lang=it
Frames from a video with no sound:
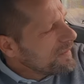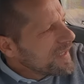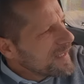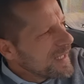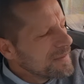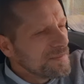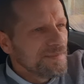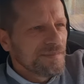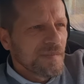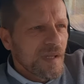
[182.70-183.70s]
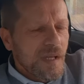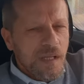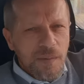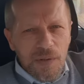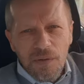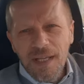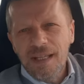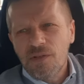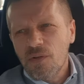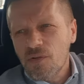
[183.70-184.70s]
Vediamo. Che poi non è
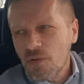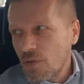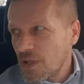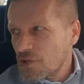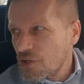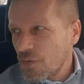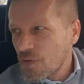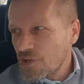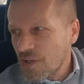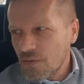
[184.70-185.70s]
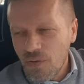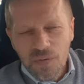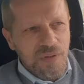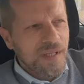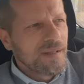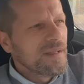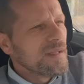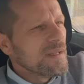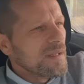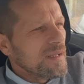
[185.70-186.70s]
che sono solo le 500 ore.
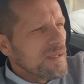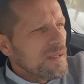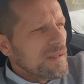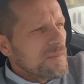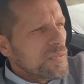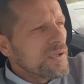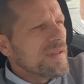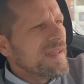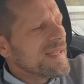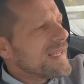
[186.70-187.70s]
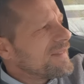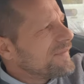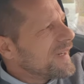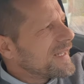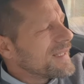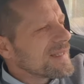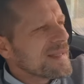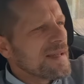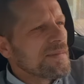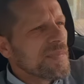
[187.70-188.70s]
Poi devi andare a fare, ad
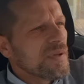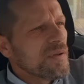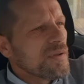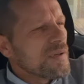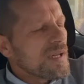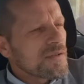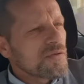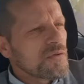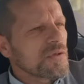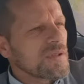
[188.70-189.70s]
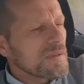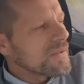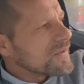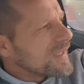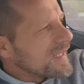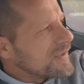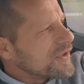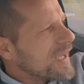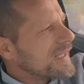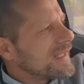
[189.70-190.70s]
esempio, assurda una cosa del
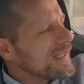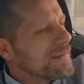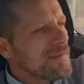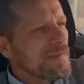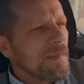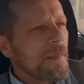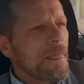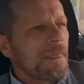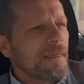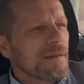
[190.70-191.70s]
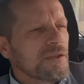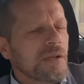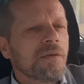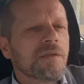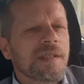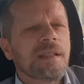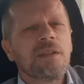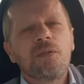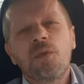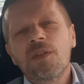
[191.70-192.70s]
genere. Cioè,
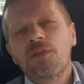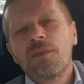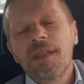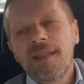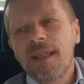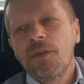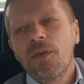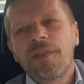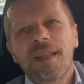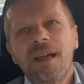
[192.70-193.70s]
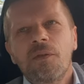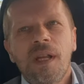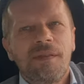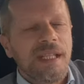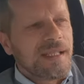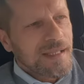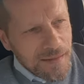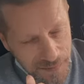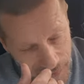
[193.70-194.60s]
nonostante tu questo mestiere lo fai da una vita,